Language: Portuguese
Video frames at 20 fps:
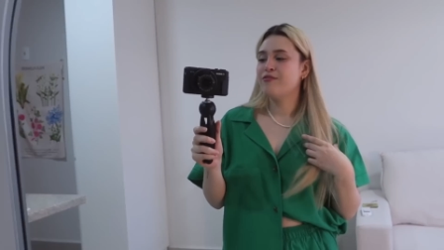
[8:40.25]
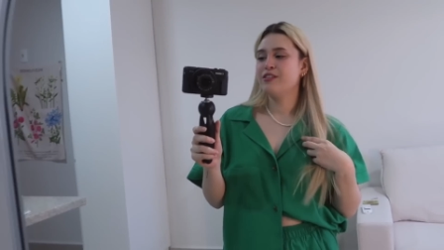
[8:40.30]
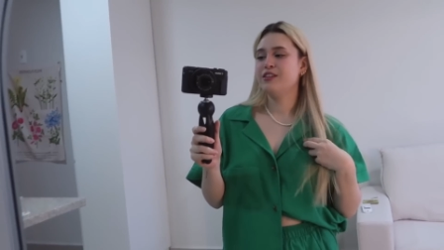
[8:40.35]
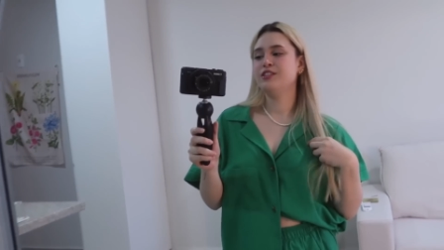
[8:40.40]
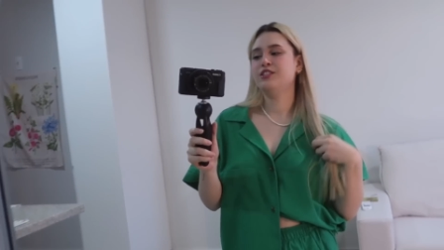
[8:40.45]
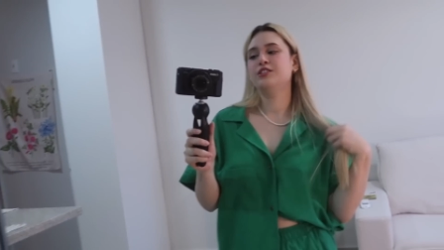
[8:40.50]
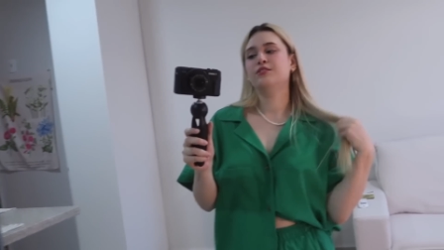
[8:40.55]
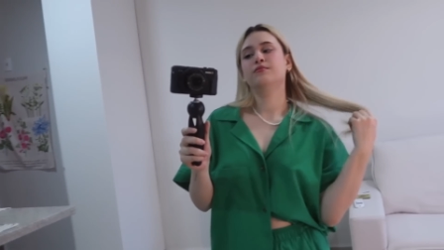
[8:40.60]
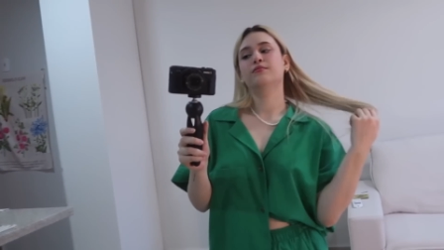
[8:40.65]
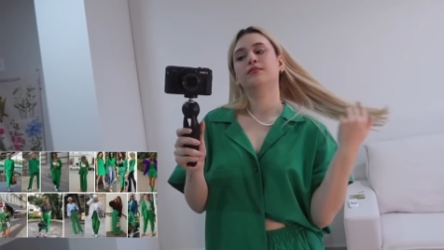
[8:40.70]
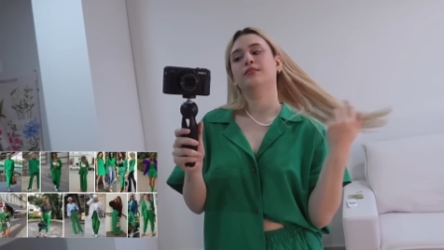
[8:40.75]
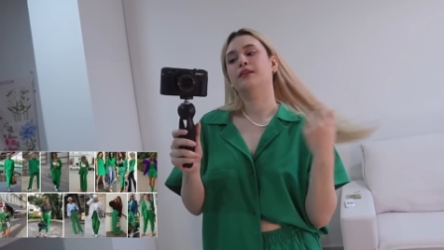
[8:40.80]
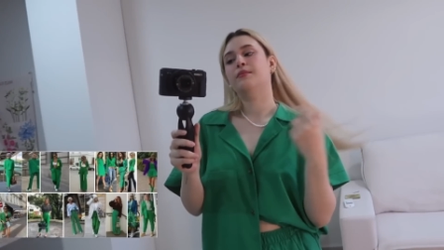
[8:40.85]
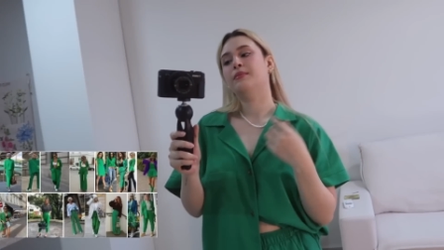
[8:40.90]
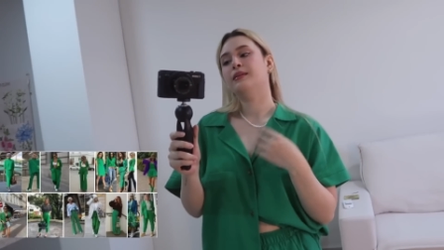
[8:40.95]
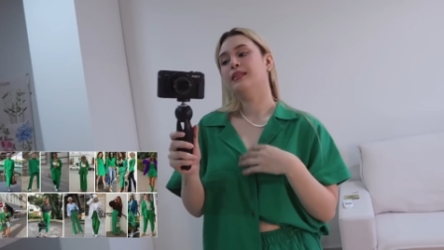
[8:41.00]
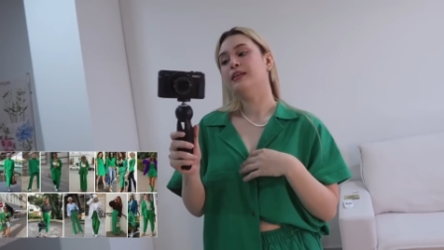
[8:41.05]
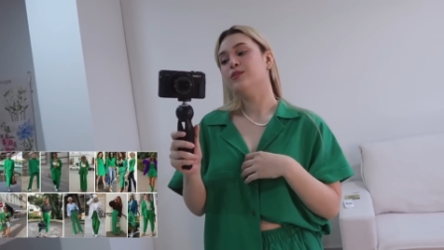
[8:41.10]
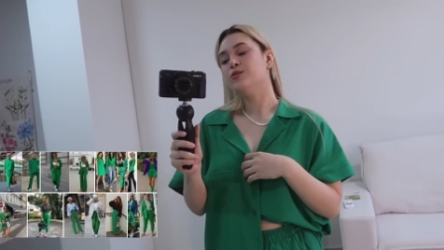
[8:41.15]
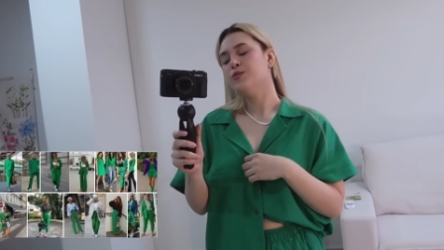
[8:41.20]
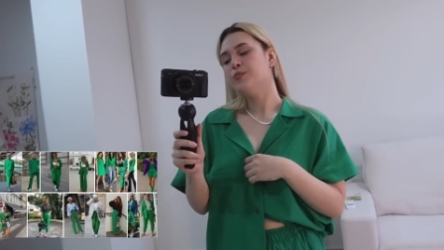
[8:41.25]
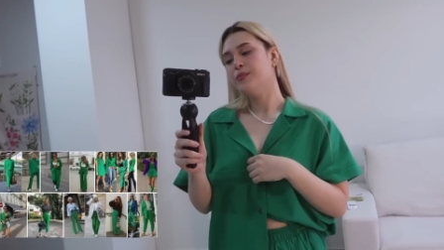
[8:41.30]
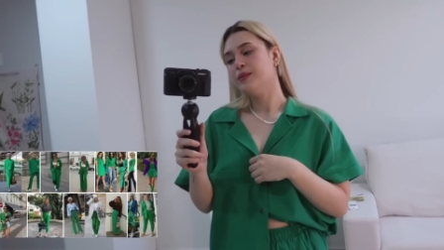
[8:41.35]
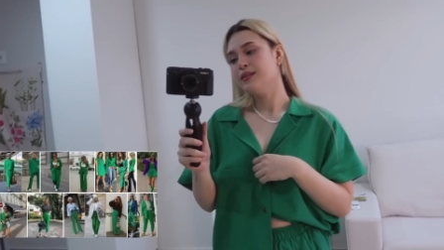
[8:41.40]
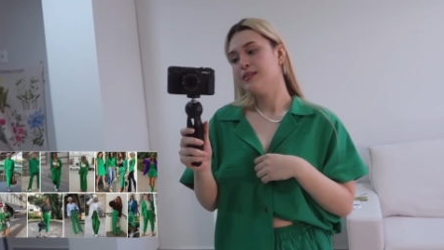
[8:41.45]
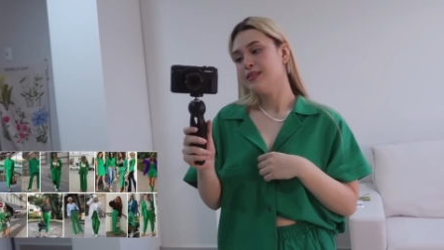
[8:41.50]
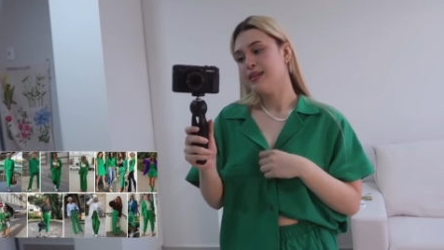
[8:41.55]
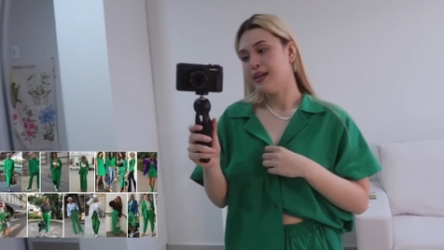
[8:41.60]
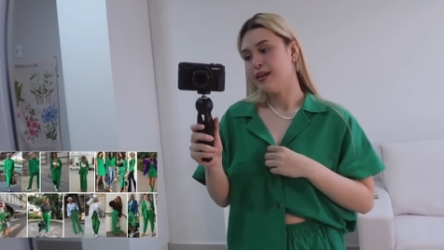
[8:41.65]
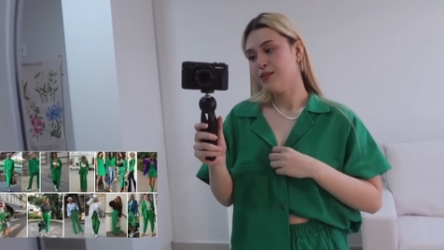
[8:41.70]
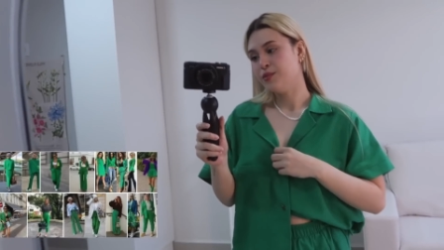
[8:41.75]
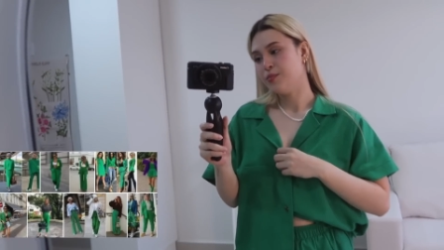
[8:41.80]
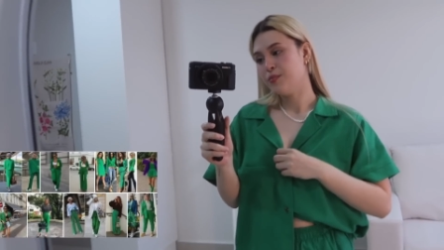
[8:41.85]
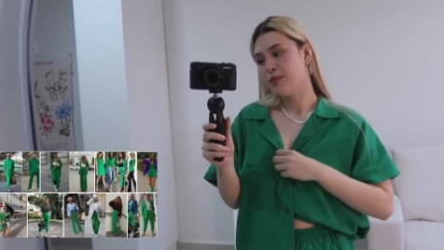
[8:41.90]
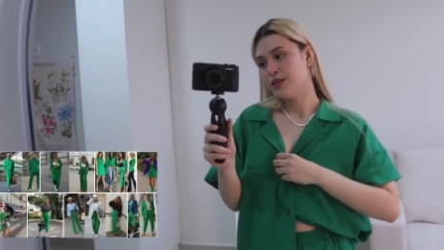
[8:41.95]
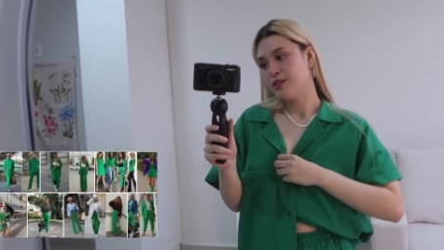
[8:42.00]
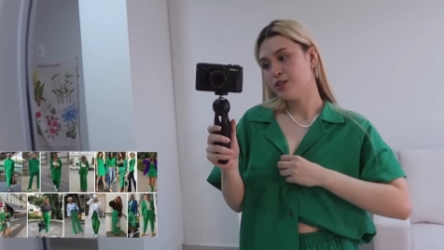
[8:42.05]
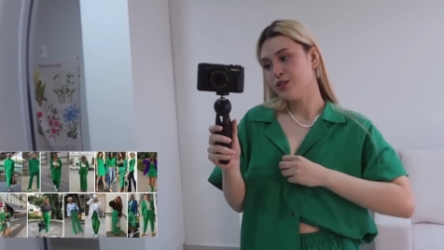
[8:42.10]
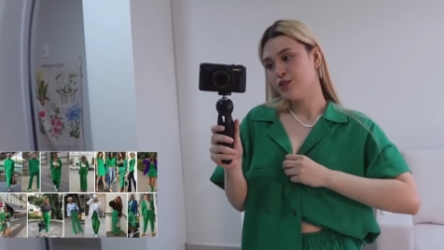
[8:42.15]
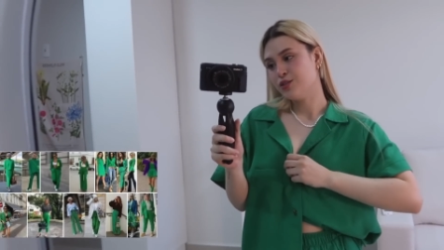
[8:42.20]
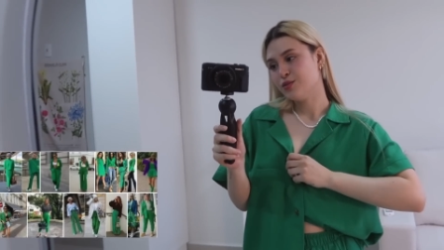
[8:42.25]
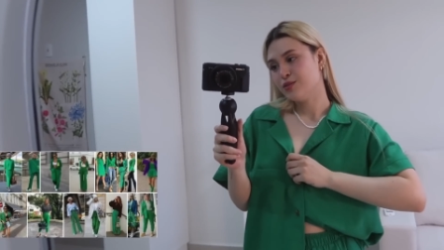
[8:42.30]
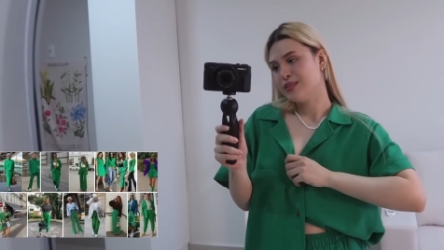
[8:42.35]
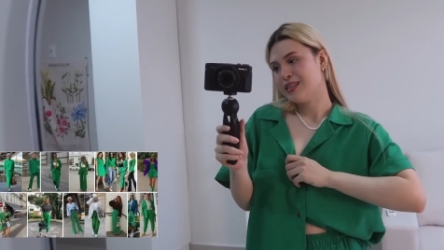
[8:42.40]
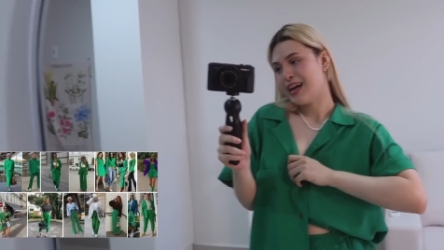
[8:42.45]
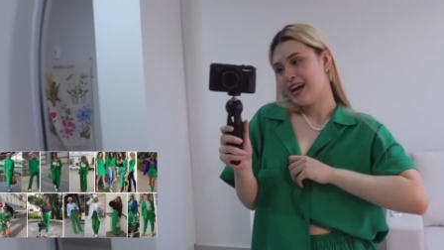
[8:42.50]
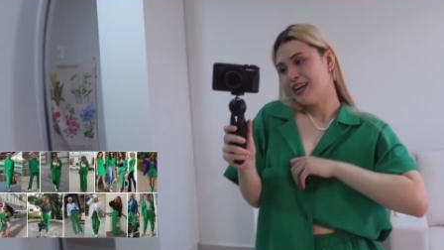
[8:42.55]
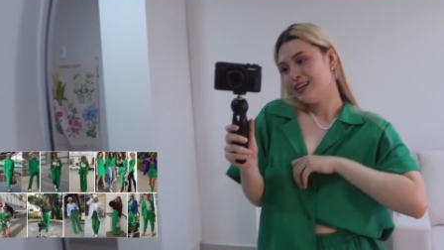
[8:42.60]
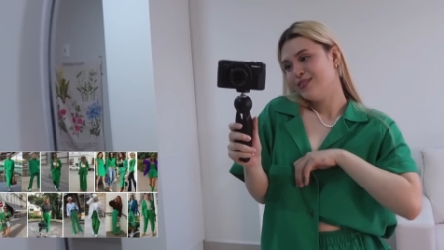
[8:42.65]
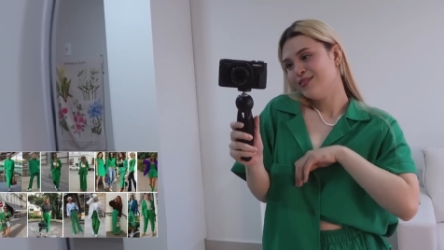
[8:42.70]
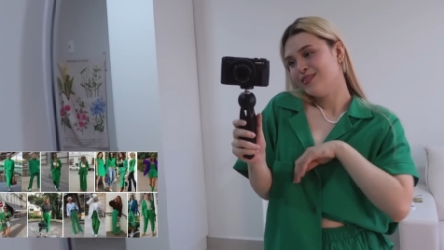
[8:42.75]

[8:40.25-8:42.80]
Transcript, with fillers: verdinho que também dá tá super certo pra gente usar aí